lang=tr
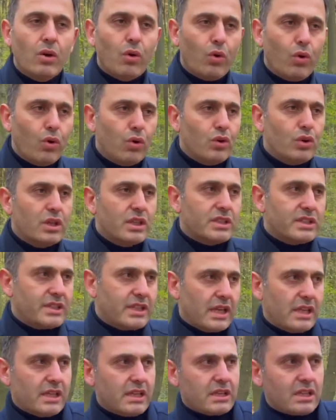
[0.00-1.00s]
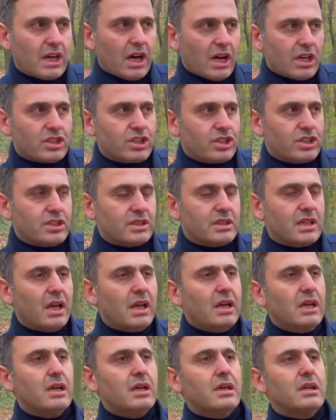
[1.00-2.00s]
O senin
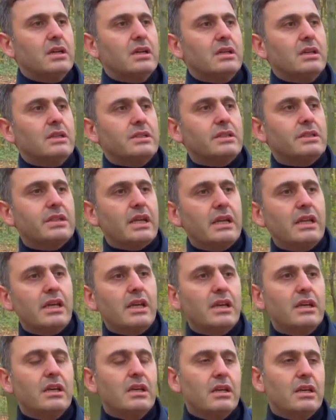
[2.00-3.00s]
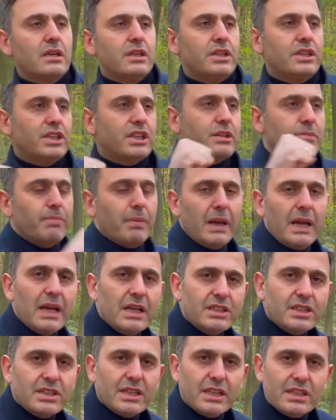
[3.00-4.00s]
karşında seni
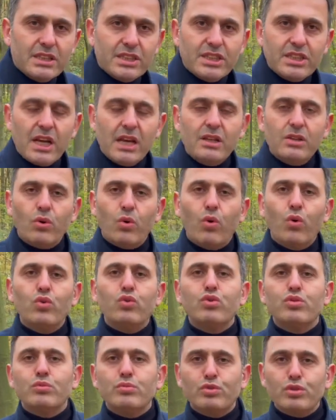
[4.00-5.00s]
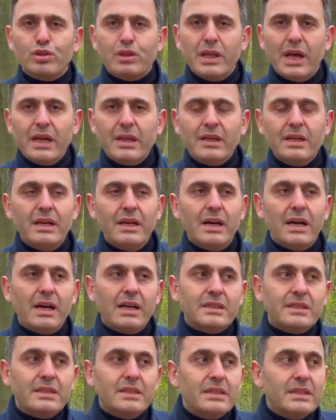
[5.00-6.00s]
yıkmaya çalışan o yumruklar
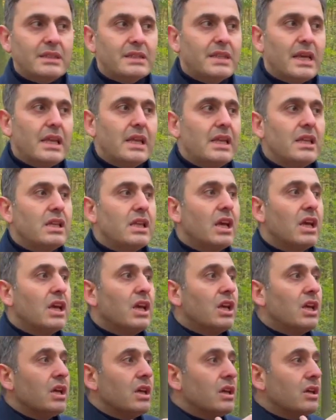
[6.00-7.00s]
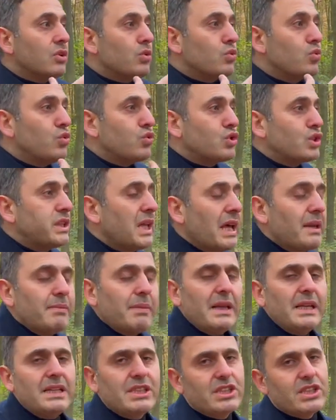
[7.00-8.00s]
aslında senin
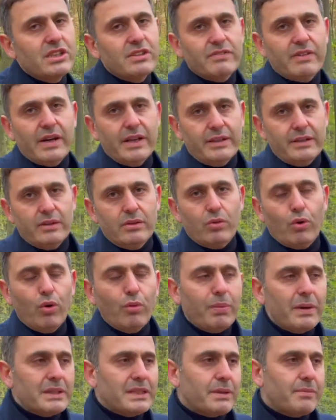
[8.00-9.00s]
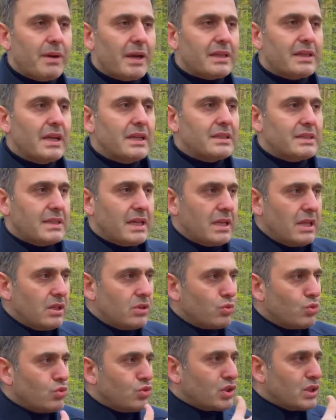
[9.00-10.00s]
güçlenmen için var. O basamaklar
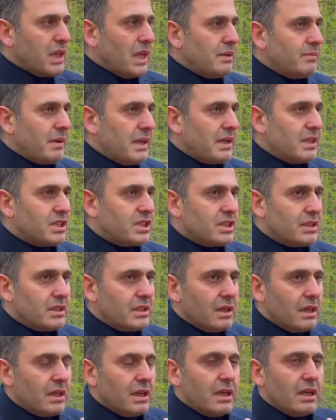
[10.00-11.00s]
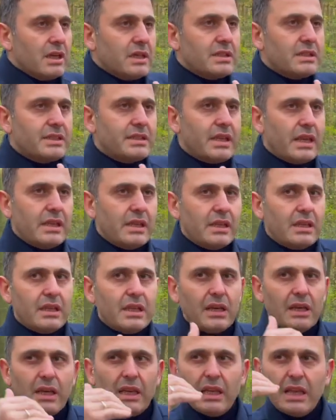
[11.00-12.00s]
senin güçlenmen için,
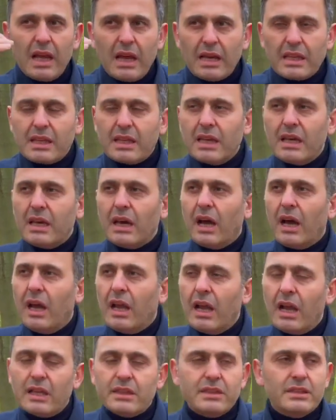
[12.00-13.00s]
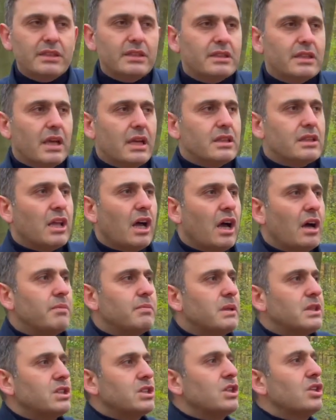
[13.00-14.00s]
senin ileriki hayatında
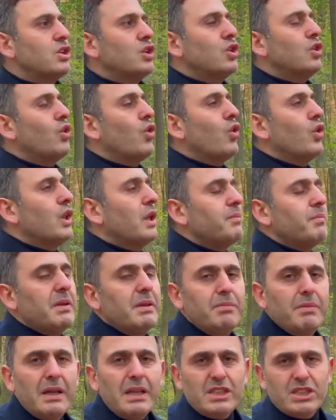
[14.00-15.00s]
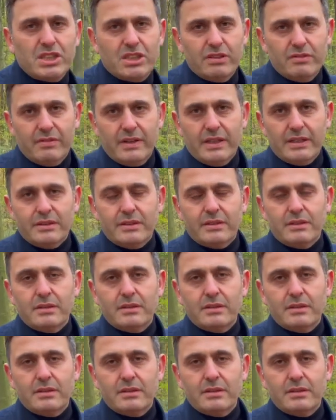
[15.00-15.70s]
daha başarılı olabilmen için var.